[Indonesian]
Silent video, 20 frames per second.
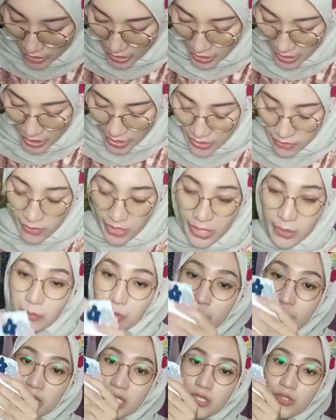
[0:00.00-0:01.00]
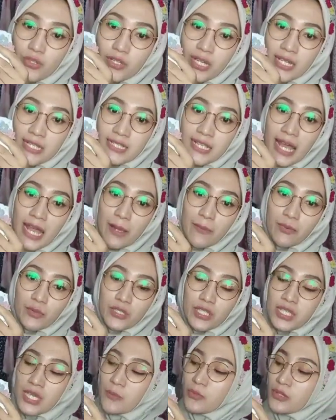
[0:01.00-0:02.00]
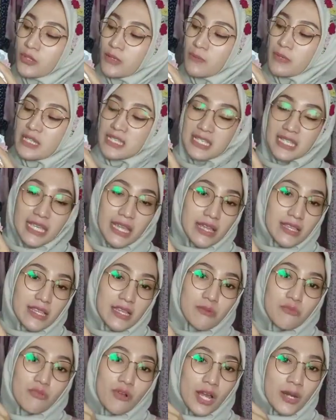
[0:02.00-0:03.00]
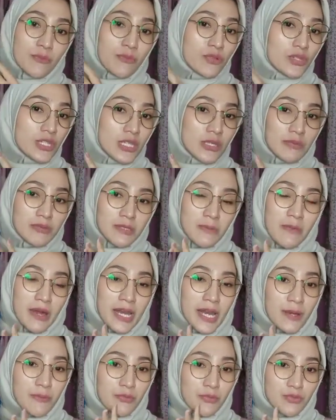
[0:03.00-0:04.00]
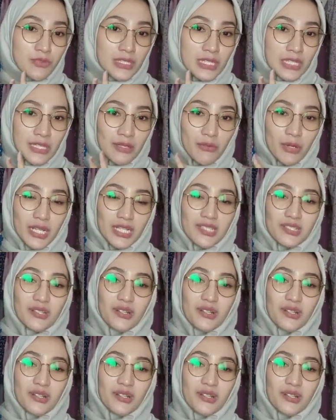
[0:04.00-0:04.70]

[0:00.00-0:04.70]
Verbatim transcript: Oke, ada warna putih juga saya. Putihnya putih bersih ya, jadi bukan putih sembarang putih.